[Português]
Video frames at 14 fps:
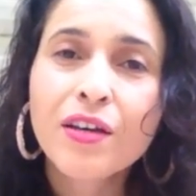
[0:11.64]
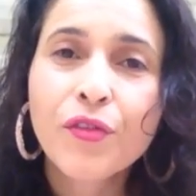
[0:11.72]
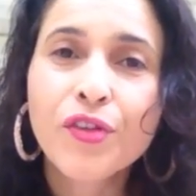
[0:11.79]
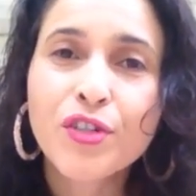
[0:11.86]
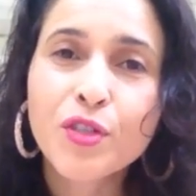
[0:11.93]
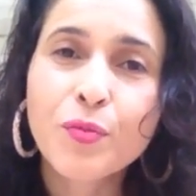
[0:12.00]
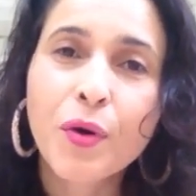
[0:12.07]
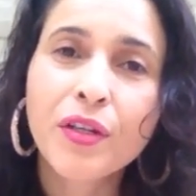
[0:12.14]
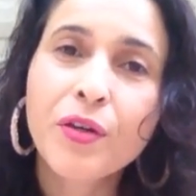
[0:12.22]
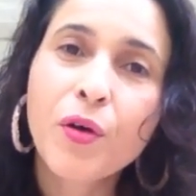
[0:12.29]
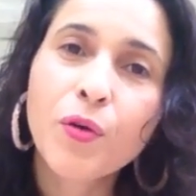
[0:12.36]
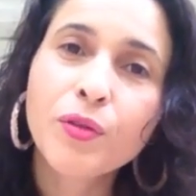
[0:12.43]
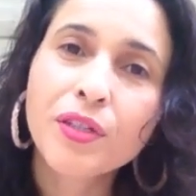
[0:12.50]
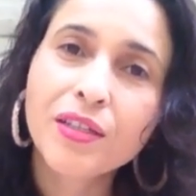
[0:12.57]
Vocês podem
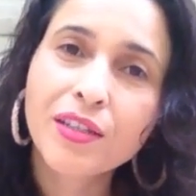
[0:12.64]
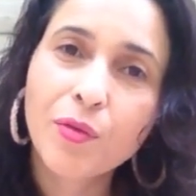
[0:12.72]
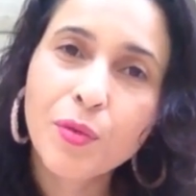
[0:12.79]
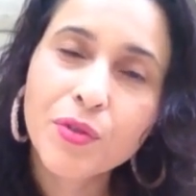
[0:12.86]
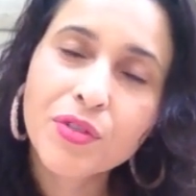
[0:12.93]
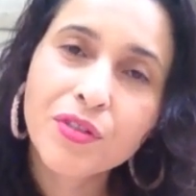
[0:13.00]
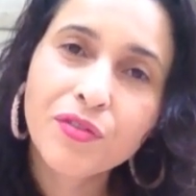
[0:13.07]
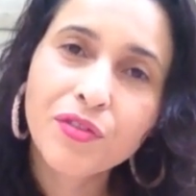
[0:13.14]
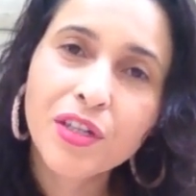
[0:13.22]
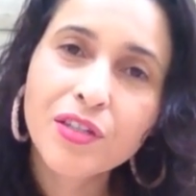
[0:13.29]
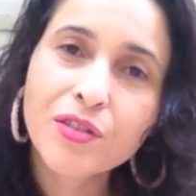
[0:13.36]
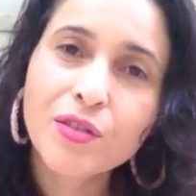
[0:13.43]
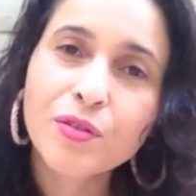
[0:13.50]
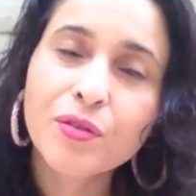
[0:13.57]
contratar o meu
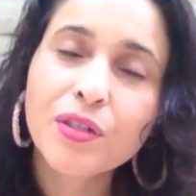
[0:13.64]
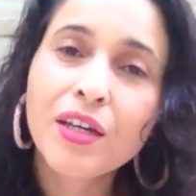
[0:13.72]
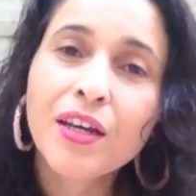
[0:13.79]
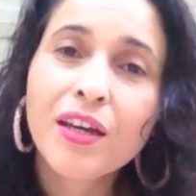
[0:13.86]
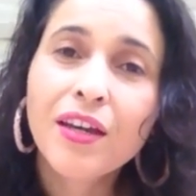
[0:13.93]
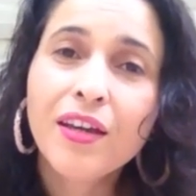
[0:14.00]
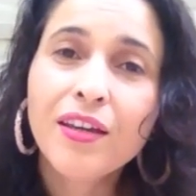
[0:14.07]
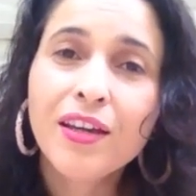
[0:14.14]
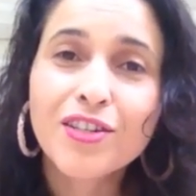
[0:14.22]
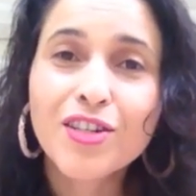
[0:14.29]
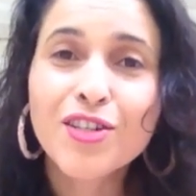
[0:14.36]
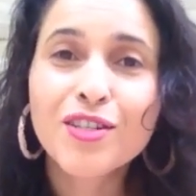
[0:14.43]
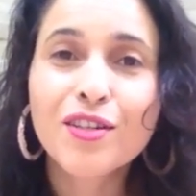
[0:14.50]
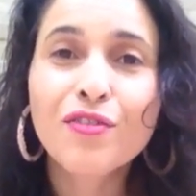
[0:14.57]
serviço e a
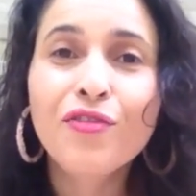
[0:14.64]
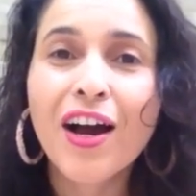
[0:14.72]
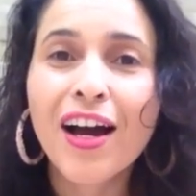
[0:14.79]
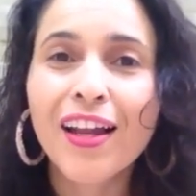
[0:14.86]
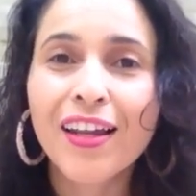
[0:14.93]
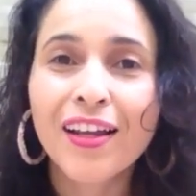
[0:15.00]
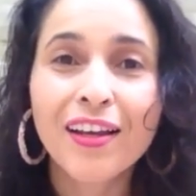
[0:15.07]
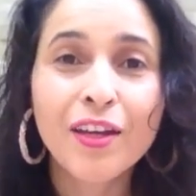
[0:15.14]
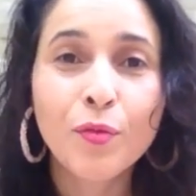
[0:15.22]
gente se fala.